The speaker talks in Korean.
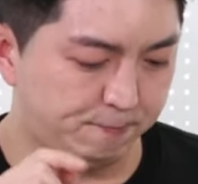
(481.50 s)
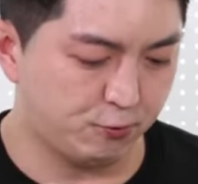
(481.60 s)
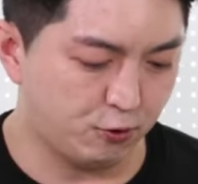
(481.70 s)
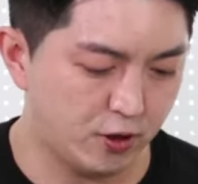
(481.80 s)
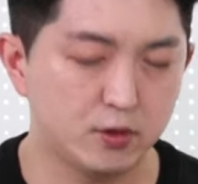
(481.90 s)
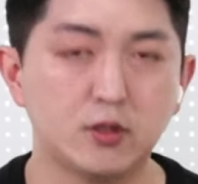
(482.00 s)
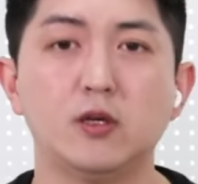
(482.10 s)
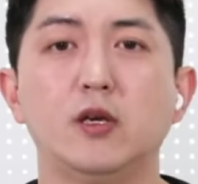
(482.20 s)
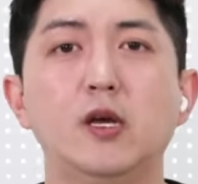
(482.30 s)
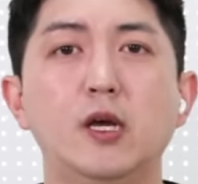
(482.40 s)

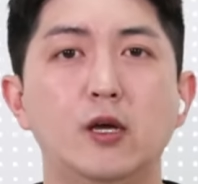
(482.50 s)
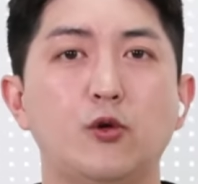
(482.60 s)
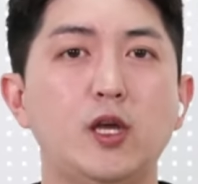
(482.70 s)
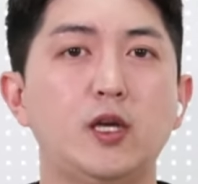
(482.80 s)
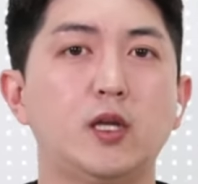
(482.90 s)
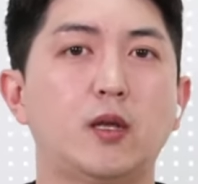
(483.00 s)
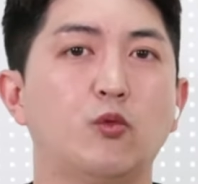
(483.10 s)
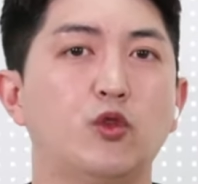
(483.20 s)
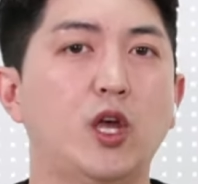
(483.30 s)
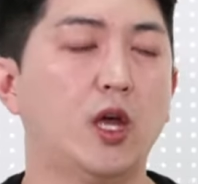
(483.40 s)
FOMC 회의이기
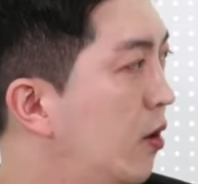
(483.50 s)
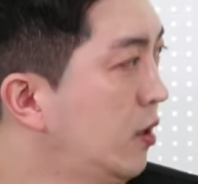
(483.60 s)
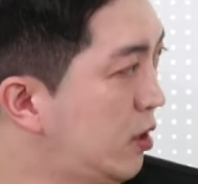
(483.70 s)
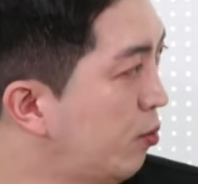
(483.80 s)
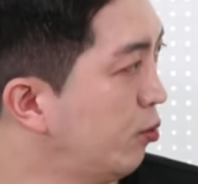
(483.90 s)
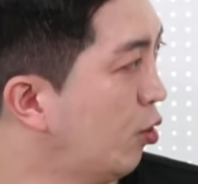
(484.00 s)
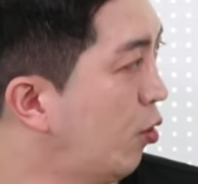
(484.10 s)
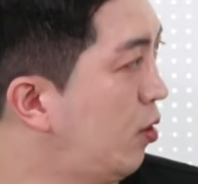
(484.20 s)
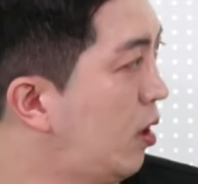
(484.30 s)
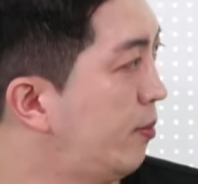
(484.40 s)
때문에 어, 이
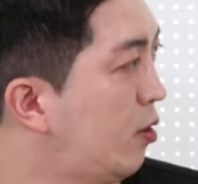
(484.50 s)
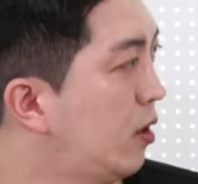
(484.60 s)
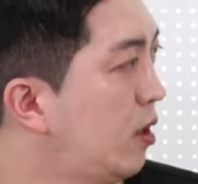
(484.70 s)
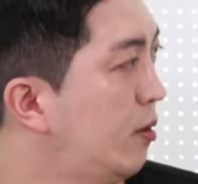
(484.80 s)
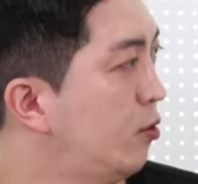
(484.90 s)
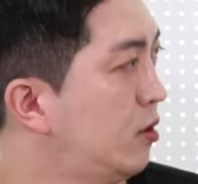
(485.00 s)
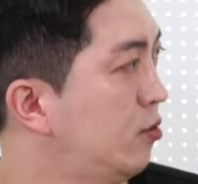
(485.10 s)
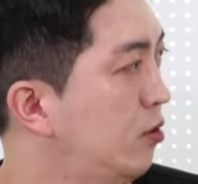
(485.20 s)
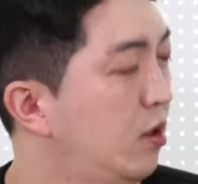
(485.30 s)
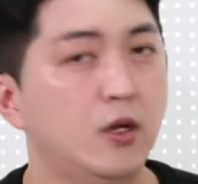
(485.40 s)
점도 한번 네. 확인해
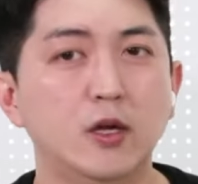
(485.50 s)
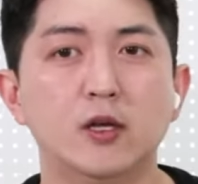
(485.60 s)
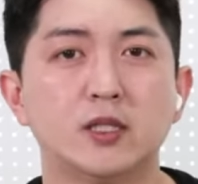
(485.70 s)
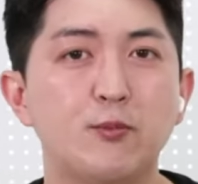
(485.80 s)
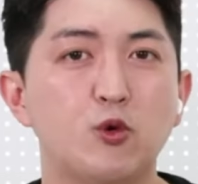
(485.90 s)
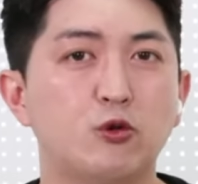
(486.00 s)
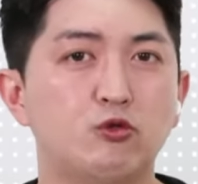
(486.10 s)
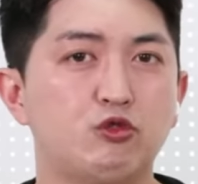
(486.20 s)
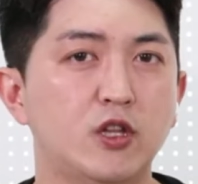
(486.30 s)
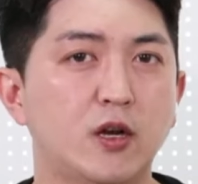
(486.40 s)
보시고요. 참고로
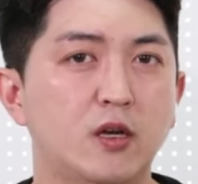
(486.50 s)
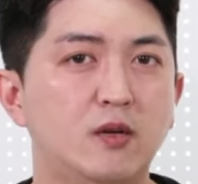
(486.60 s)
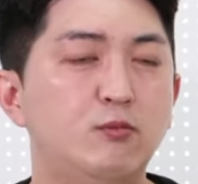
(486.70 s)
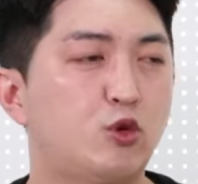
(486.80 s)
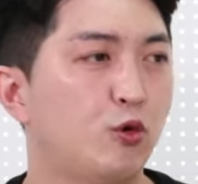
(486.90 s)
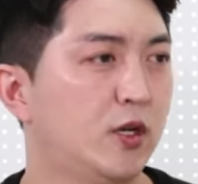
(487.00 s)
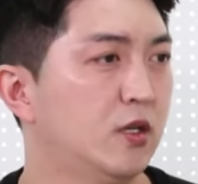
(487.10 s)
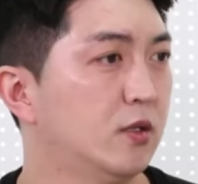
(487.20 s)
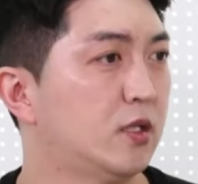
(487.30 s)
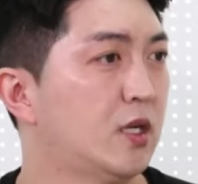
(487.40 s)
우리나라의
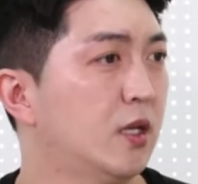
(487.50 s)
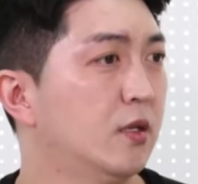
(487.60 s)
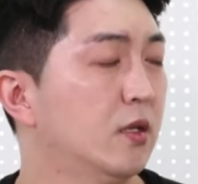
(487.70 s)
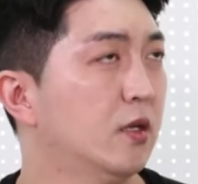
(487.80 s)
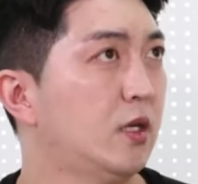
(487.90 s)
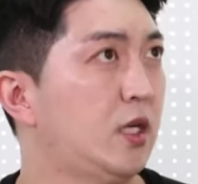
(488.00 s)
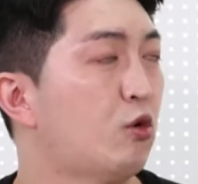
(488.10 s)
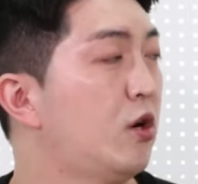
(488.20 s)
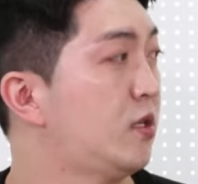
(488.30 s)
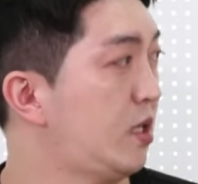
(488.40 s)
금통위는 지난
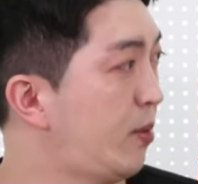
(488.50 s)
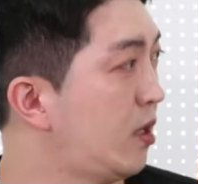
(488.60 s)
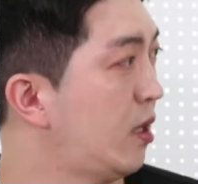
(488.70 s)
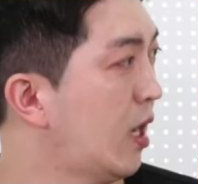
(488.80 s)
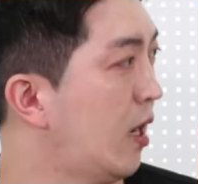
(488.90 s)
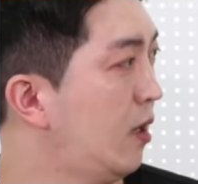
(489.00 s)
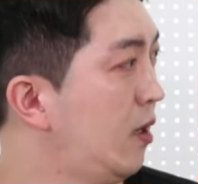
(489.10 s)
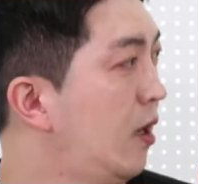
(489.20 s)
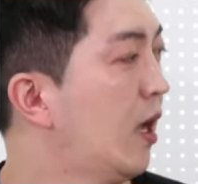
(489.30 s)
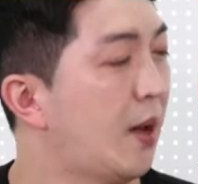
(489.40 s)
1월 11일 날 네.
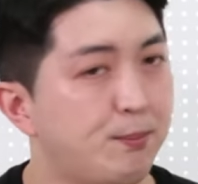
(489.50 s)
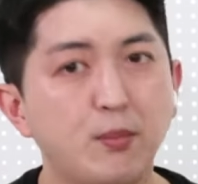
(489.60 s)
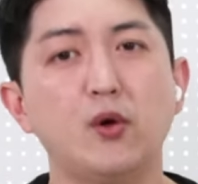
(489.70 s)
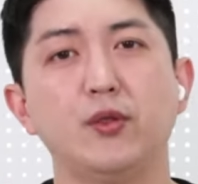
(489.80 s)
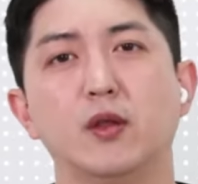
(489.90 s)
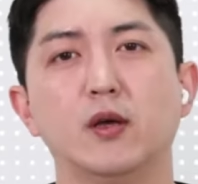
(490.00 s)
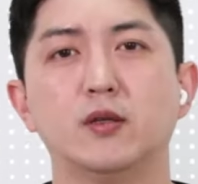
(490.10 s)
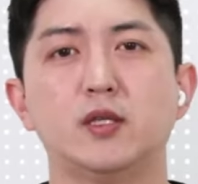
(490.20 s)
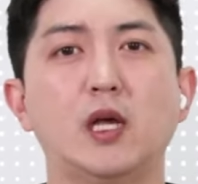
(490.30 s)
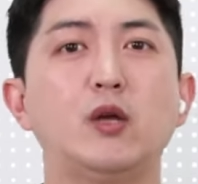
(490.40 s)
한번 어,
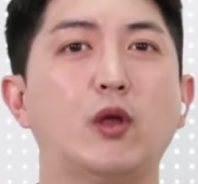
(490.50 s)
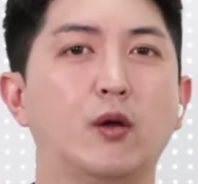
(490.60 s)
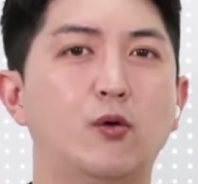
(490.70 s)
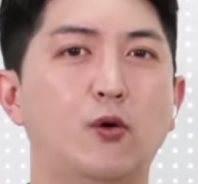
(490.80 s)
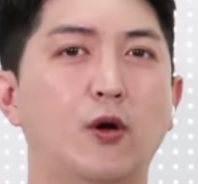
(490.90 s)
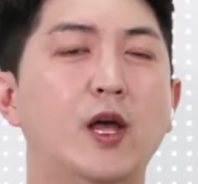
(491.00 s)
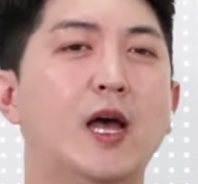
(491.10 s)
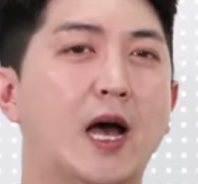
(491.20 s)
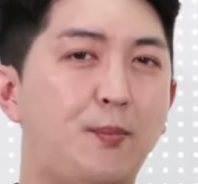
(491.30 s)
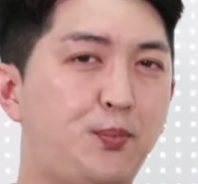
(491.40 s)
진행이 됐고
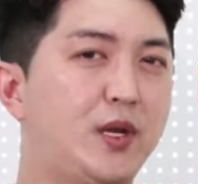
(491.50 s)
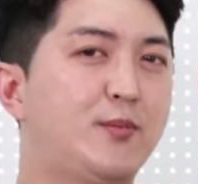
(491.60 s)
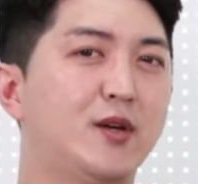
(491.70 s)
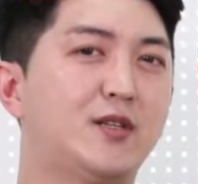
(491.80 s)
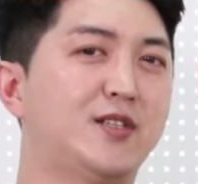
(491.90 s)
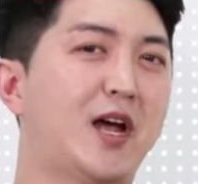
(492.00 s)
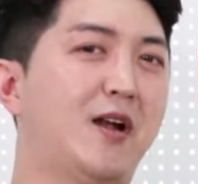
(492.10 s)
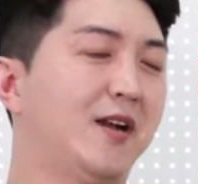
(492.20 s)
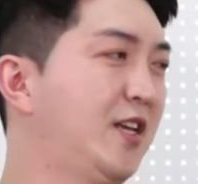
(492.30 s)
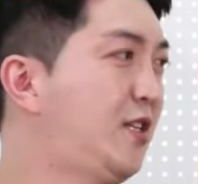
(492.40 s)
하필이면
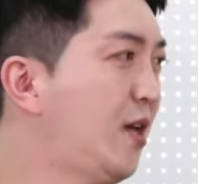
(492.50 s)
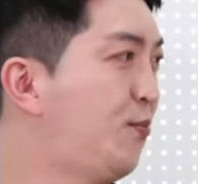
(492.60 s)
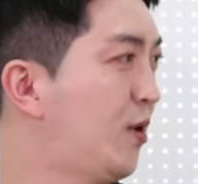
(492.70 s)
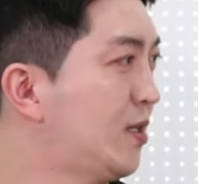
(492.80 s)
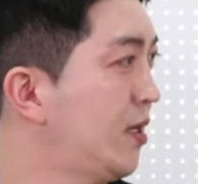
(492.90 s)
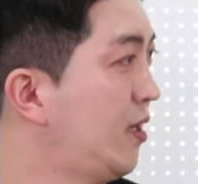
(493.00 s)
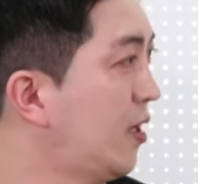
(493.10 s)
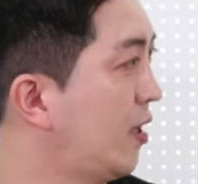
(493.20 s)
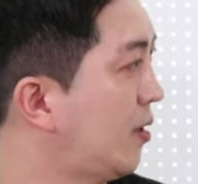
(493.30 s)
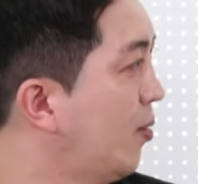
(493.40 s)
그날 ETF가 승인이
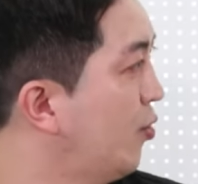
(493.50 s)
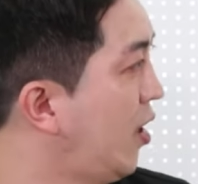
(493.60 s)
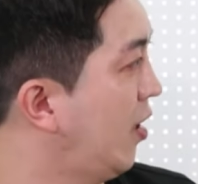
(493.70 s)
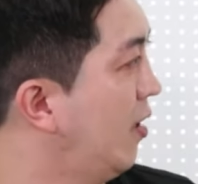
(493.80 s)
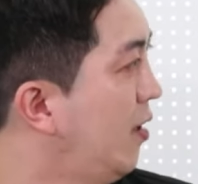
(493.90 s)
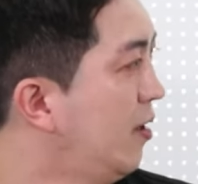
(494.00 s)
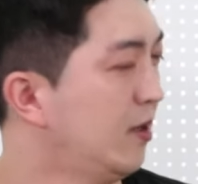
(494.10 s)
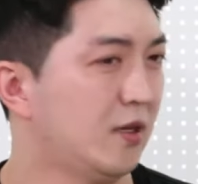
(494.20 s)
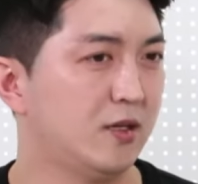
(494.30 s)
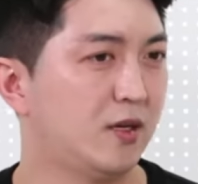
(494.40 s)
됐기 때문에
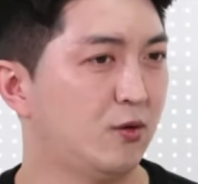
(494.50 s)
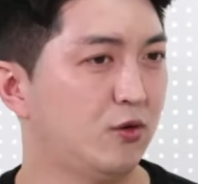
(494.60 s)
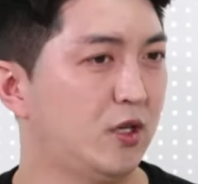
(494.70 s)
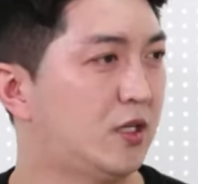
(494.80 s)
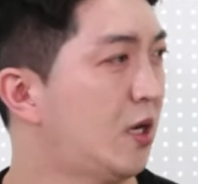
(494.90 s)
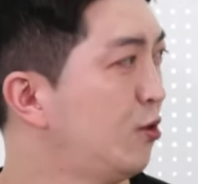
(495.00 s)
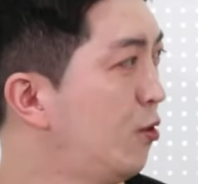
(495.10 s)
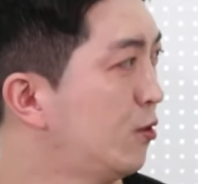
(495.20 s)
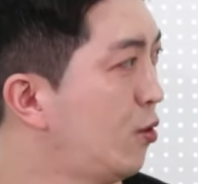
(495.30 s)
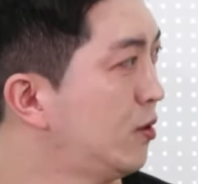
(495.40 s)
이제 우리
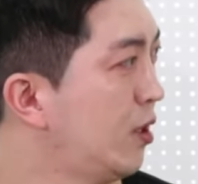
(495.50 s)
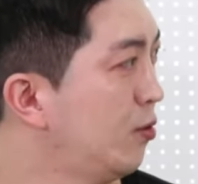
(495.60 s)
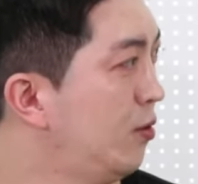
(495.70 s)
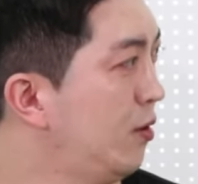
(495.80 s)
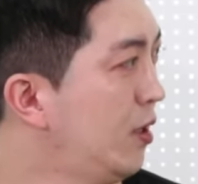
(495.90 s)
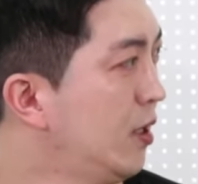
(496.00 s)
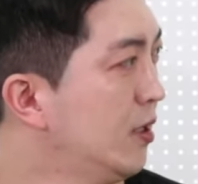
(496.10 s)
이창용 총재도